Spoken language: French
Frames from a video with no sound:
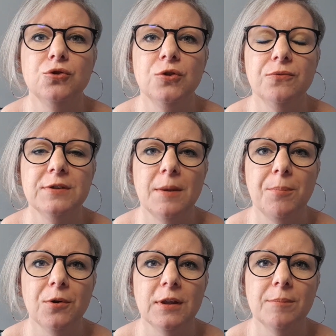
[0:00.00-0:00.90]
je vous
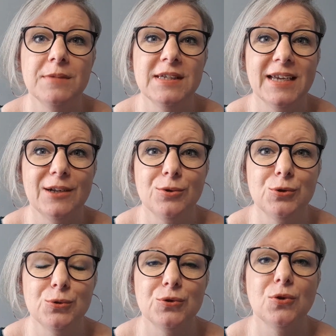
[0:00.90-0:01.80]
apporte un petit quelque
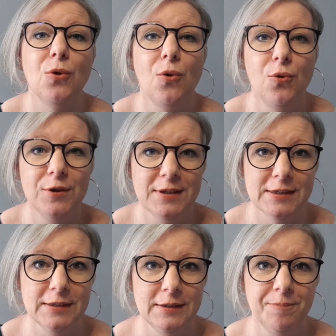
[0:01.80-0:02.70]
chose
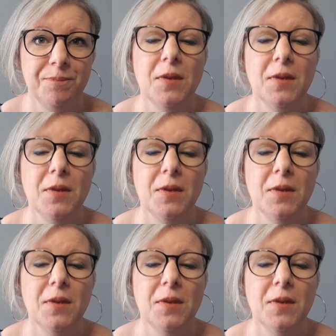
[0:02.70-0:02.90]
aussi.